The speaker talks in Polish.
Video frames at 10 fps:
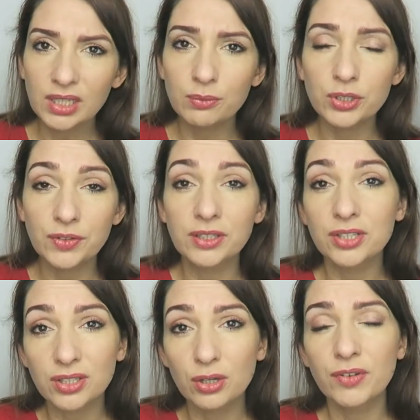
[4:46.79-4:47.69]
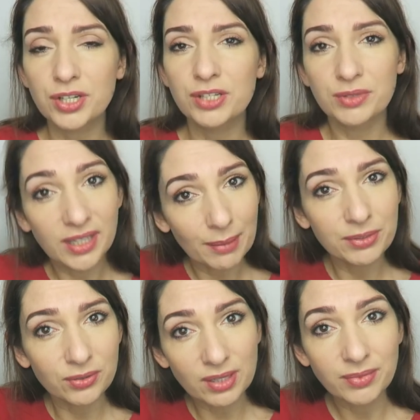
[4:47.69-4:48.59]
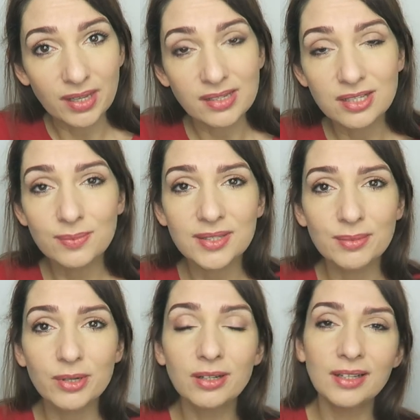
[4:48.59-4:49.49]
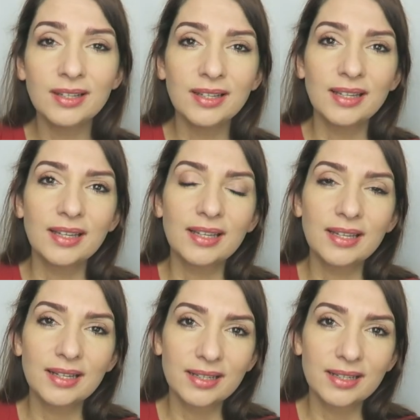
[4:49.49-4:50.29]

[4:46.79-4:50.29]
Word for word: Było świetnie, trzeba tylko uważać, żeby nie kapnęło nam na skrzypce, bo e,